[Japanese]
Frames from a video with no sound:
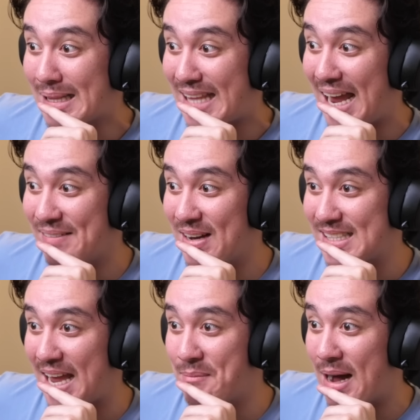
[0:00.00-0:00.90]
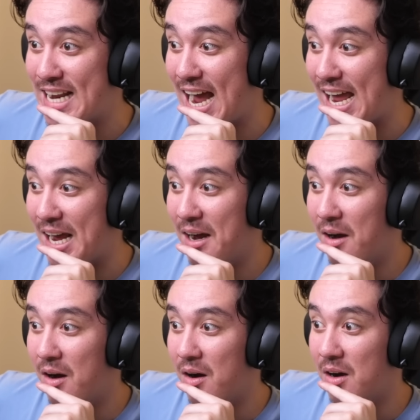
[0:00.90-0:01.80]
待って待って間に合え
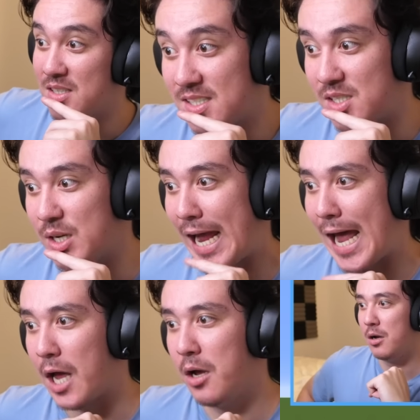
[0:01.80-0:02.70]
すげえ